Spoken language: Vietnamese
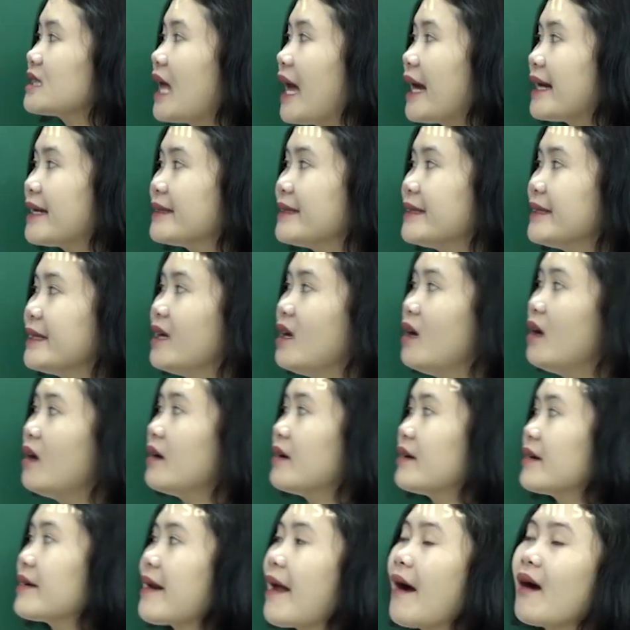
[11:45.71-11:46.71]
thành
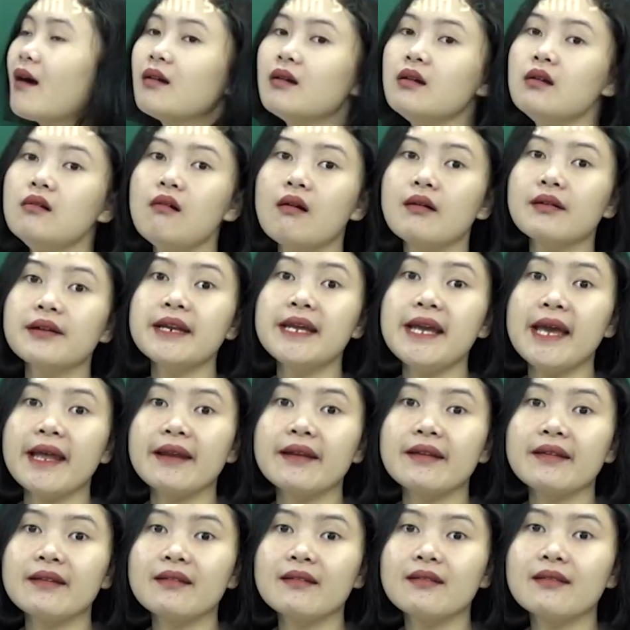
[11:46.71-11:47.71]
năng lượng
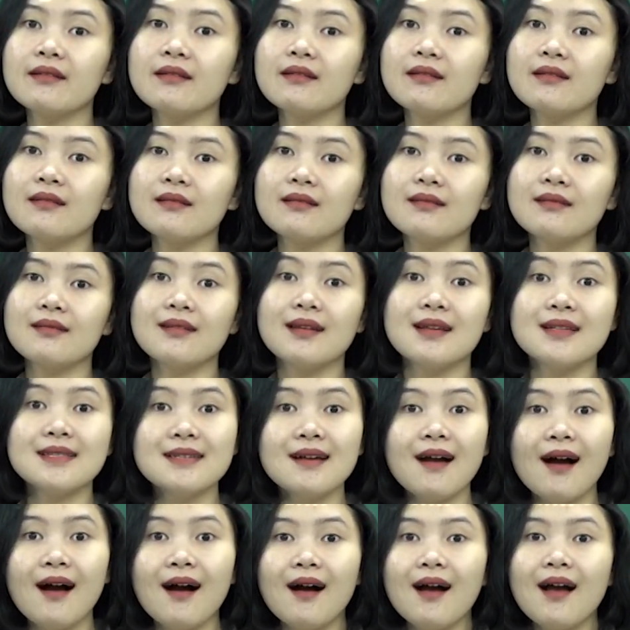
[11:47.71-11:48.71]
điện. Được
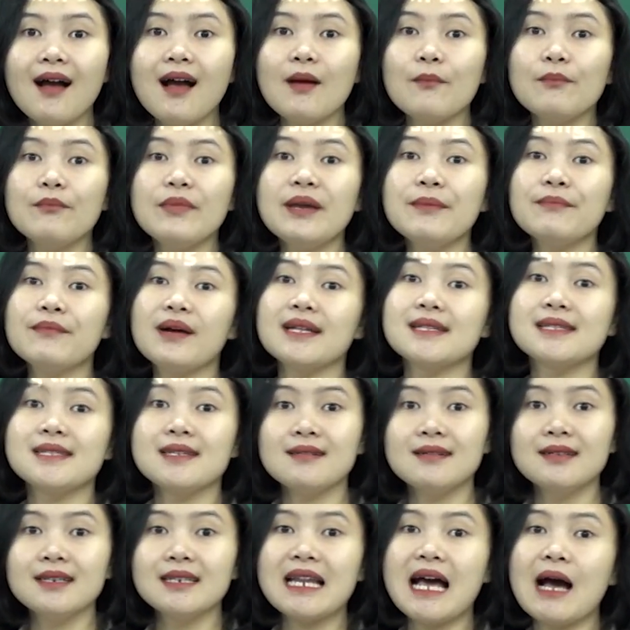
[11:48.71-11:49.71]
chưa? Pin mặt
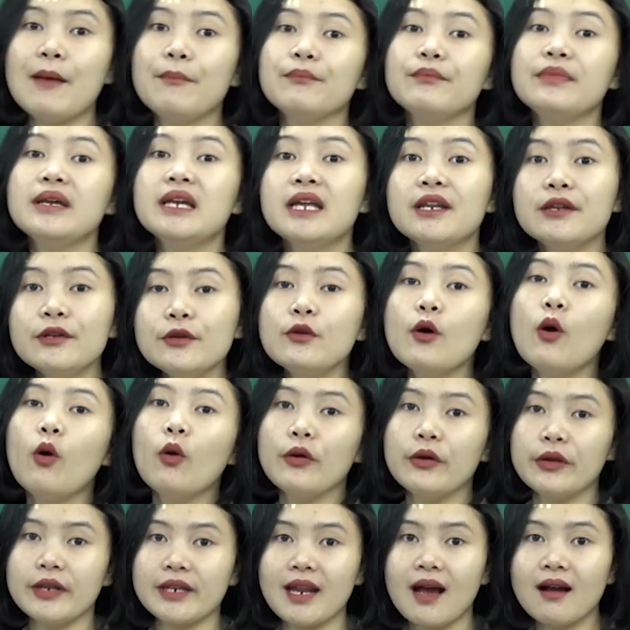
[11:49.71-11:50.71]
trời đã biến
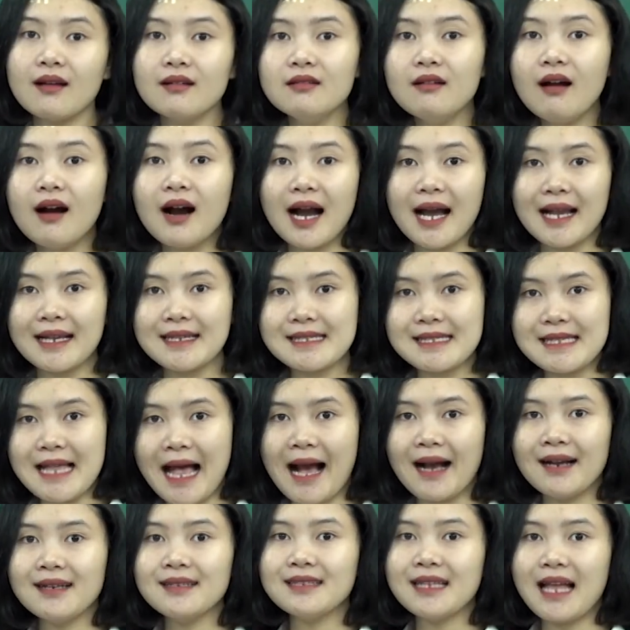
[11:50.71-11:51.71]
đổi năng lượng ánh
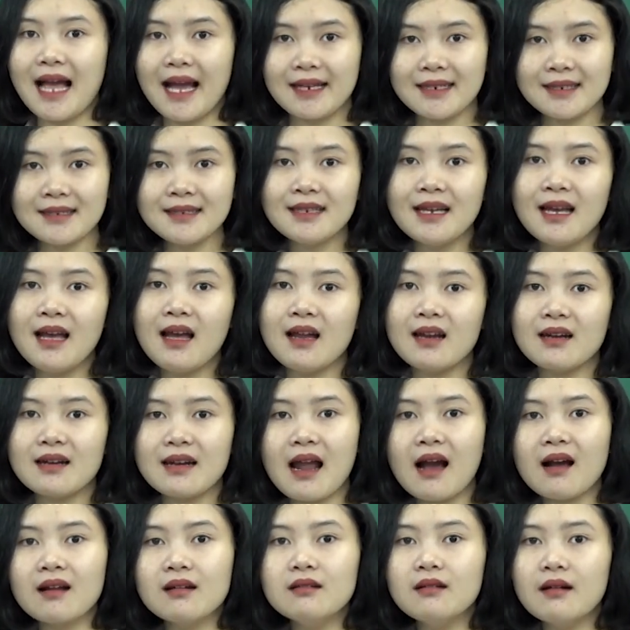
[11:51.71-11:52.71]
sáng thành
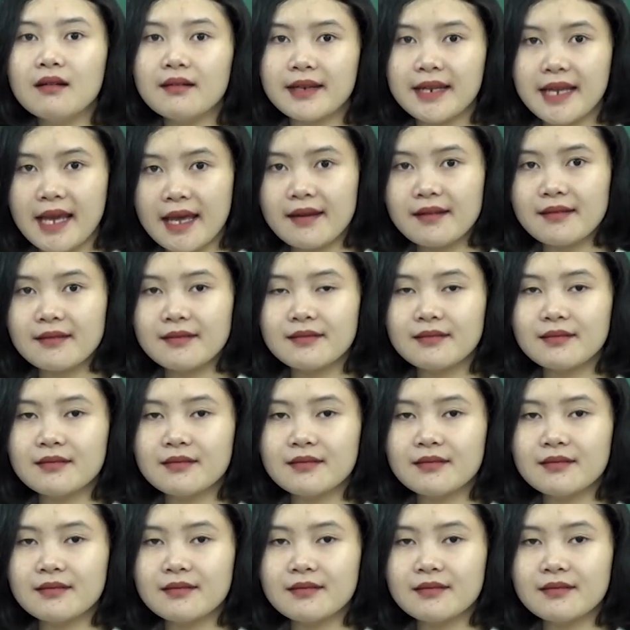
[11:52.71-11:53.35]
năng lượng điện.